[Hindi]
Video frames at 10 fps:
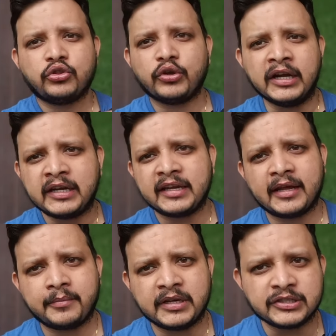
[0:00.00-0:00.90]
तो
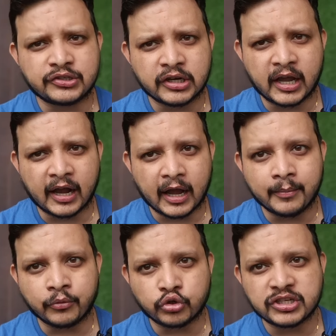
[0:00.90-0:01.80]
इंटीरियर मिनिस्ट्री का
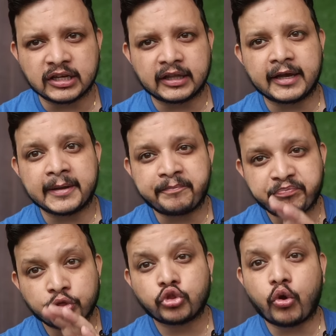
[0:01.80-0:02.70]
काम रुक जाता है
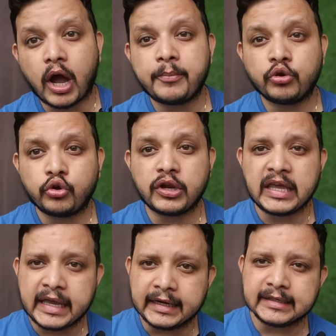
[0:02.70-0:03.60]
तो अब उन्होंने
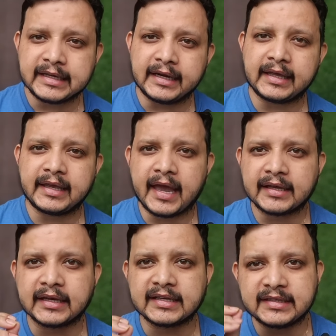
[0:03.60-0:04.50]
ये डिसाइड किया है
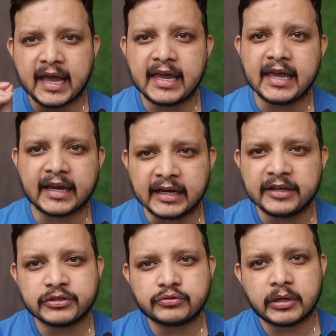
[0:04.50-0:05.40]
कि किसी एक
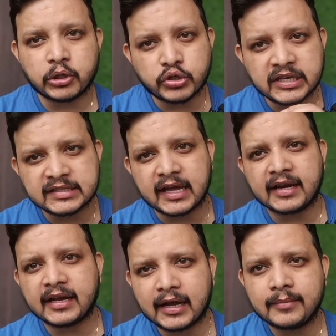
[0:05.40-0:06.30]
इंडिविजुअल को ये
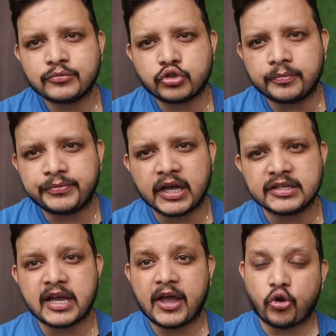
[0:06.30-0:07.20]
सारा काम सौंप दिया
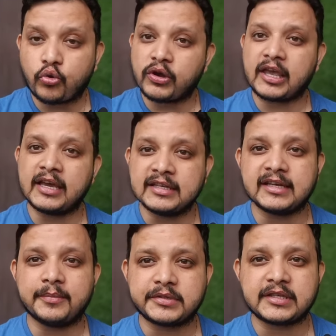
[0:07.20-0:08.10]
जाए और उनके
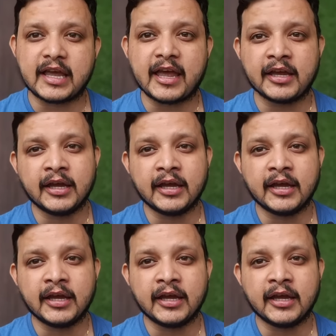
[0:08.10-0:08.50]
हिसाब से